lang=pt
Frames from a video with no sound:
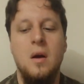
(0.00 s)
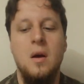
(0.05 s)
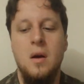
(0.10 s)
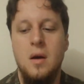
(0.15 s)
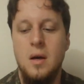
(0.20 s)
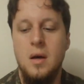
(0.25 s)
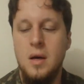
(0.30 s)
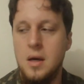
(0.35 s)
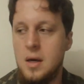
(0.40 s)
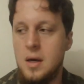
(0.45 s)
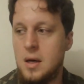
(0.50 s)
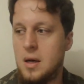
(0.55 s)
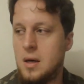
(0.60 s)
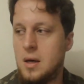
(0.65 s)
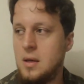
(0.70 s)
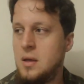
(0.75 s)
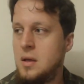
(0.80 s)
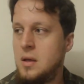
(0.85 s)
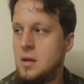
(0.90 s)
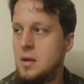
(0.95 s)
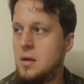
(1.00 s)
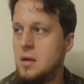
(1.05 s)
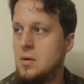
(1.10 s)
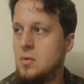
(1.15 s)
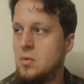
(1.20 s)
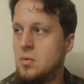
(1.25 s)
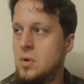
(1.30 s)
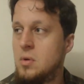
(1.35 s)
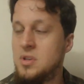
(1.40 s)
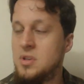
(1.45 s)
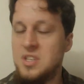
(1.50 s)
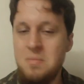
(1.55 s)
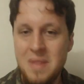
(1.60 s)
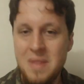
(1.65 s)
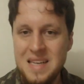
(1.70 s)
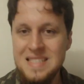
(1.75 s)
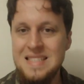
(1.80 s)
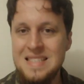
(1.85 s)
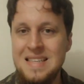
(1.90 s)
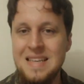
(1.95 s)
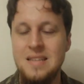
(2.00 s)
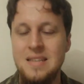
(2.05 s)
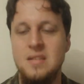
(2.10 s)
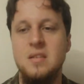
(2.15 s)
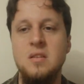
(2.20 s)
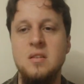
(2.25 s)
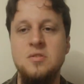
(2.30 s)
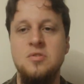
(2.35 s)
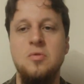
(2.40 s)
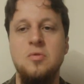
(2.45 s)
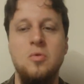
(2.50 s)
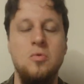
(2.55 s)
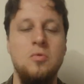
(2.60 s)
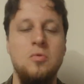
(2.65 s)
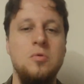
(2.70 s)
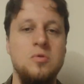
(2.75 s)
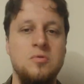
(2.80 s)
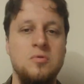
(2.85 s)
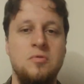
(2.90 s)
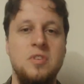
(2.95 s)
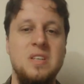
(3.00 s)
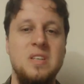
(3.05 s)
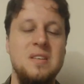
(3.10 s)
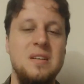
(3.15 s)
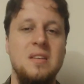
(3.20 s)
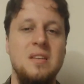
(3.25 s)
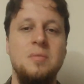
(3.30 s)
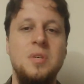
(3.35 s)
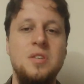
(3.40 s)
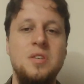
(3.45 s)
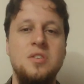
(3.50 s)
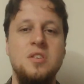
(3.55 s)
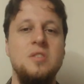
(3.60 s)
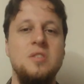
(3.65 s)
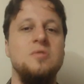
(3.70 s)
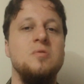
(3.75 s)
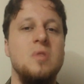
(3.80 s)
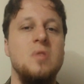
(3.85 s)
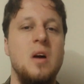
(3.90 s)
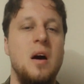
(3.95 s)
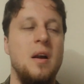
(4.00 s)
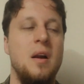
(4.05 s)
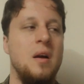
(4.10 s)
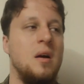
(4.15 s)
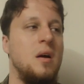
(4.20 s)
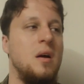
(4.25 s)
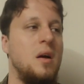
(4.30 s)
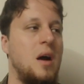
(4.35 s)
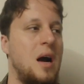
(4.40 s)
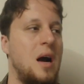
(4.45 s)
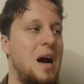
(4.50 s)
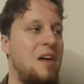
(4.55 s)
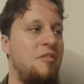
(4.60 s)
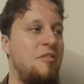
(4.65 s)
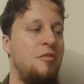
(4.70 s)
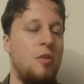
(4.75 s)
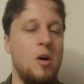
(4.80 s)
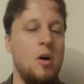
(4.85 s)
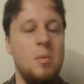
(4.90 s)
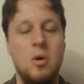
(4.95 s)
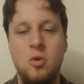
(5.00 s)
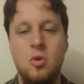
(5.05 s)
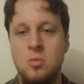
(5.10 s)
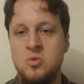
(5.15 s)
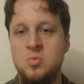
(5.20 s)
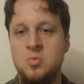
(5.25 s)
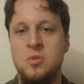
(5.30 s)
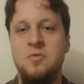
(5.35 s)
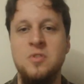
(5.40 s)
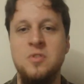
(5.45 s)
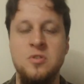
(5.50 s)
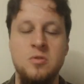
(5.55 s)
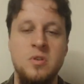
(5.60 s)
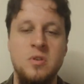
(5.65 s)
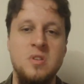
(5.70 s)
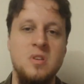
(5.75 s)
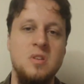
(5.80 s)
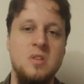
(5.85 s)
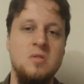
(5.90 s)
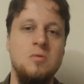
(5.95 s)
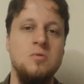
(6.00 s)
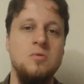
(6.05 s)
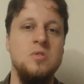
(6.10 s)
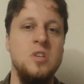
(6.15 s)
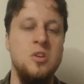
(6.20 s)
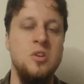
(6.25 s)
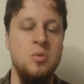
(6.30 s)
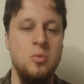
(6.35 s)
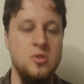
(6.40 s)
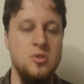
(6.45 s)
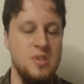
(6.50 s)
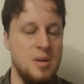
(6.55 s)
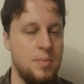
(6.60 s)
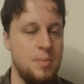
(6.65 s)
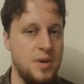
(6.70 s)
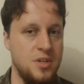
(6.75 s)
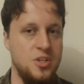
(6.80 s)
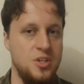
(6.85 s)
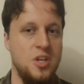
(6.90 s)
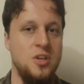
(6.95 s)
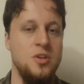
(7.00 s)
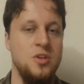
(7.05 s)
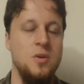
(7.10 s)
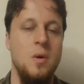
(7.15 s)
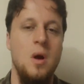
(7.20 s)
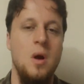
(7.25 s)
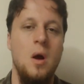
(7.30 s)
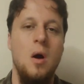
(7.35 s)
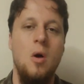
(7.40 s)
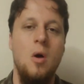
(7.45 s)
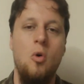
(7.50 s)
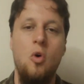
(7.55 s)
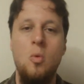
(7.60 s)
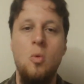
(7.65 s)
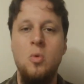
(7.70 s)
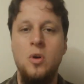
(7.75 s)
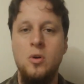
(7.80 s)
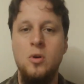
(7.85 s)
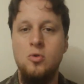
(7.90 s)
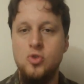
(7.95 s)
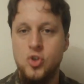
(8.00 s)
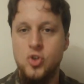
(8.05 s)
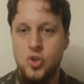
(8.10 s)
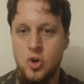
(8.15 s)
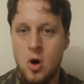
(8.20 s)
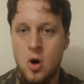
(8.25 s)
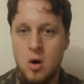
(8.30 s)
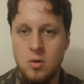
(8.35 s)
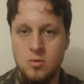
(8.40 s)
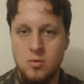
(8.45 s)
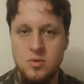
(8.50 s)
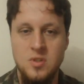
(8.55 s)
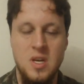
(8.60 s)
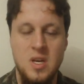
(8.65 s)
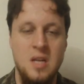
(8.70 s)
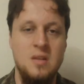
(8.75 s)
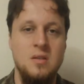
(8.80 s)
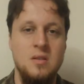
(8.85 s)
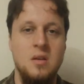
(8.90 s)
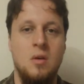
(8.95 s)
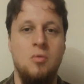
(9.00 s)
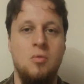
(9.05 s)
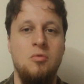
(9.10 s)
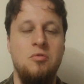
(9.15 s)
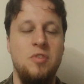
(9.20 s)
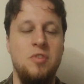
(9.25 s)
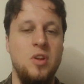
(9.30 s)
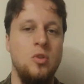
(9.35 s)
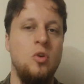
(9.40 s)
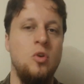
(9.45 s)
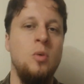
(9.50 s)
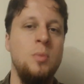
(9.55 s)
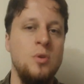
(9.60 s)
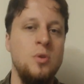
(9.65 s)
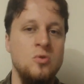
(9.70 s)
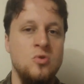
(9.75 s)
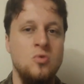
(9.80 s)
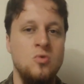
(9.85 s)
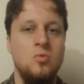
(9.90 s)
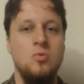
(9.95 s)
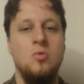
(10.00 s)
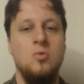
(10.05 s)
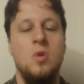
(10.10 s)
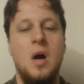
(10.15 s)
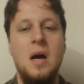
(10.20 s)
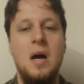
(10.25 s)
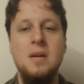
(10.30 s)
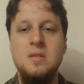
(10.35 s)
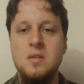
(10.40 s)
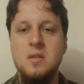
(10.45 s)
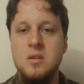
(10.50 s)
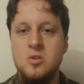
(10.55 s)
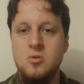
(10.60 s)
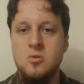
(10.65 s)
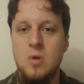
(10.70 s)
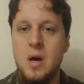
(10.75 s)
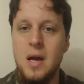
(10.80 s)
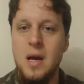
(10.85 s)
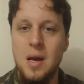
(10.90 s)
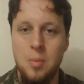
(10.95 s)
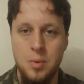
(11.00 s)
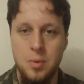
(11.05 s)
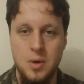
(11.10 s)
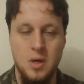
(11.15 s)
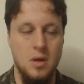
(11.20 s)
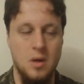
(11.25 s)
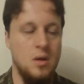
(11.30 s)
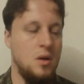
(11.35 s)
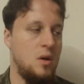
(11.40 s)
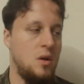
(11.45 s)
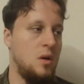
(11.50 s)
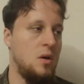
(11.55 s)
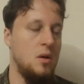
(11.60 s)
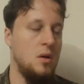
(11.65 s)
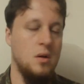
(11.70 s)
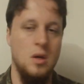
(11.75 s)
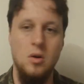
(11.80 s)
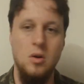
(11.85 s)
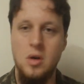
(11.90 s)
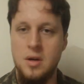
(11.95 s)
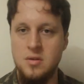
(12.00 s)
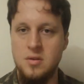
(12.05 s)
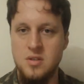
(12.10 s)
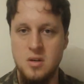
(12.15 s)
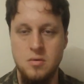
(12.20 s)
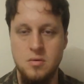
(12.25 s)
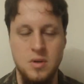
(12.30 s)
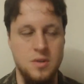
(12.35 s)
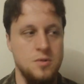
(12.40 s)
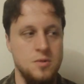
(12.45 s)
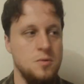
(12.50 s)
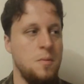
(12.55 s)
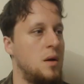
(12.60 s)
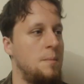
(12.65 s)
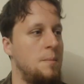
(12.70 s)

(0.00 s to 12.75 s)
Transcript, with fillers: Uh, e o que eu achei mais interessante do curso foi exatamente isso, cara. A forma como os professores eles conseguiram mostrar pra gente como que os jogos eles são fenômenos culturais da sua época. O que eu quero dizer com isso?